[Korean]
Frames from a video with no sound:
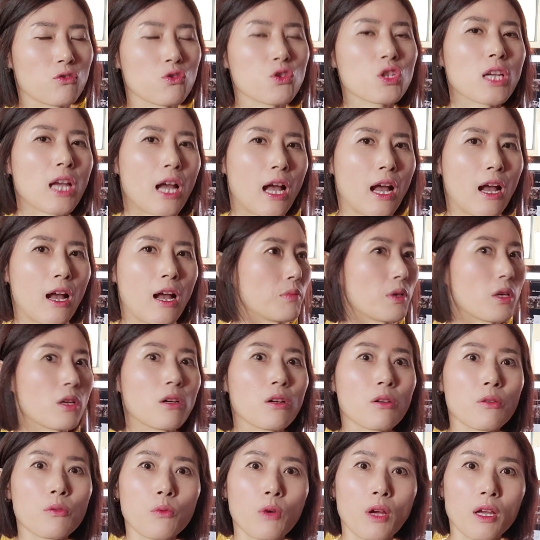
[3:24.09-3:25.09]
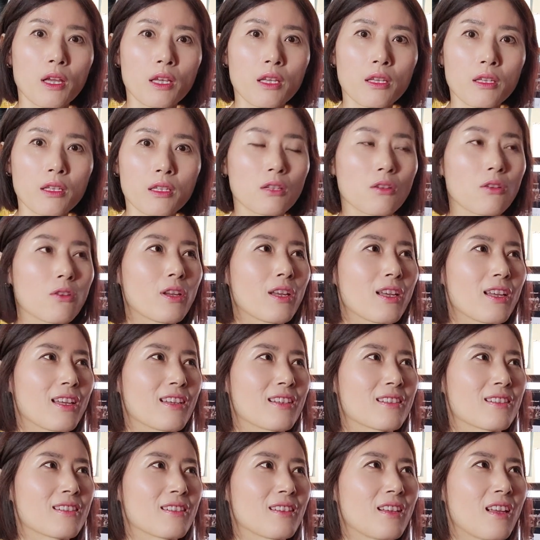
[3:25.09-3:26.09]
취향. beer and wine? 이렇게
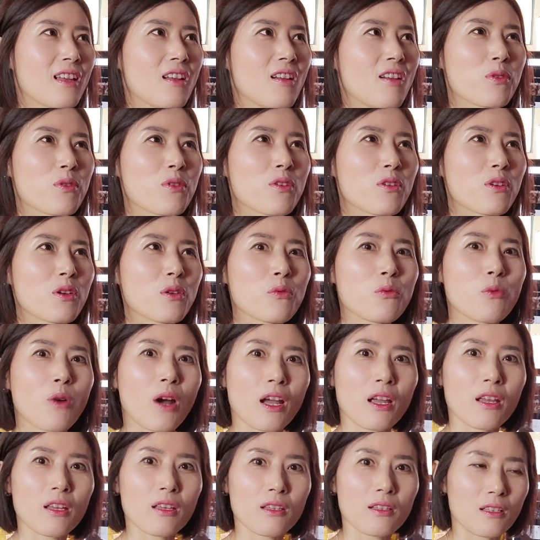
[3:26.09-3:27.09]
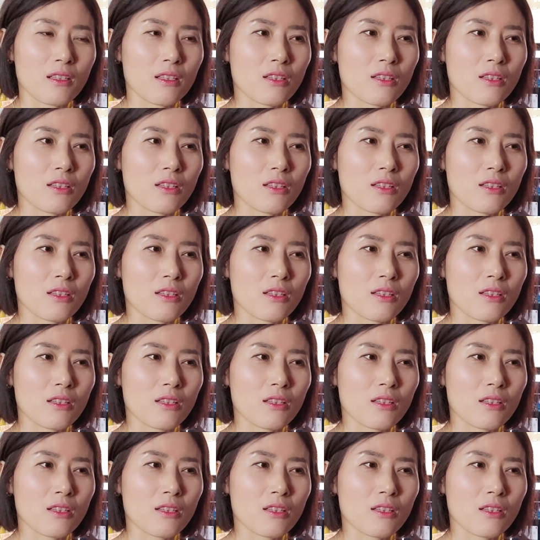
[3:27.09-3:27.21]
얘기했을 때 beer and wine?